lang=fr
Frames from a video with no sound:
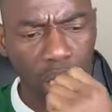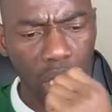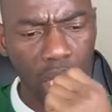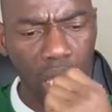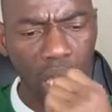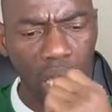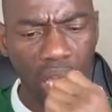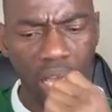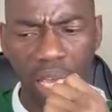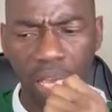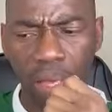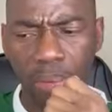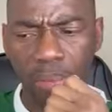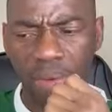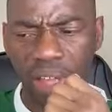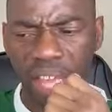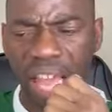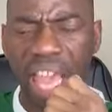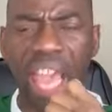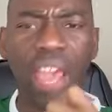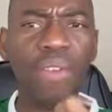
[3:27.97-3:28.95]
et
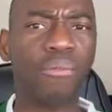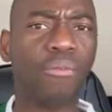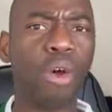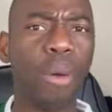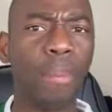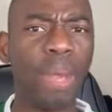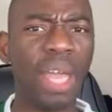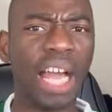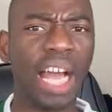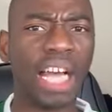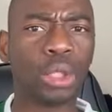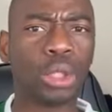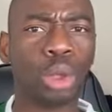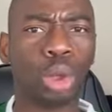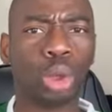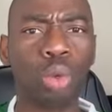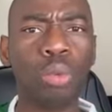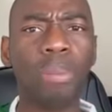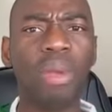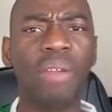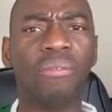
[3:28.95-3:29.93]
informer à
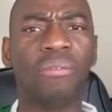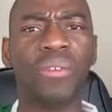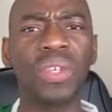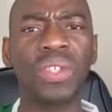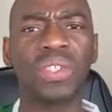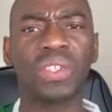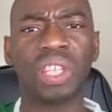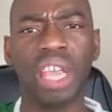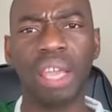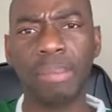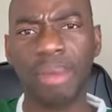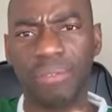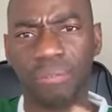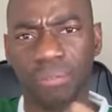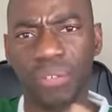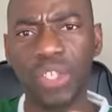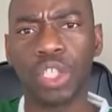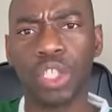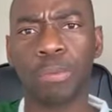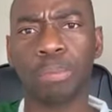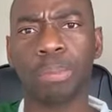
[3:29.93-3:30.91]
tous mes fils et mes
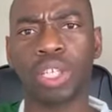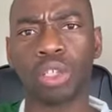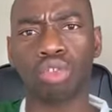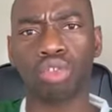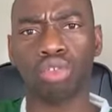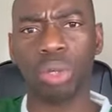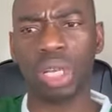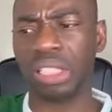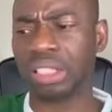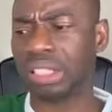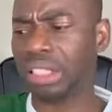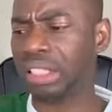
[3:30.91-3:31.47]
filles spirituels.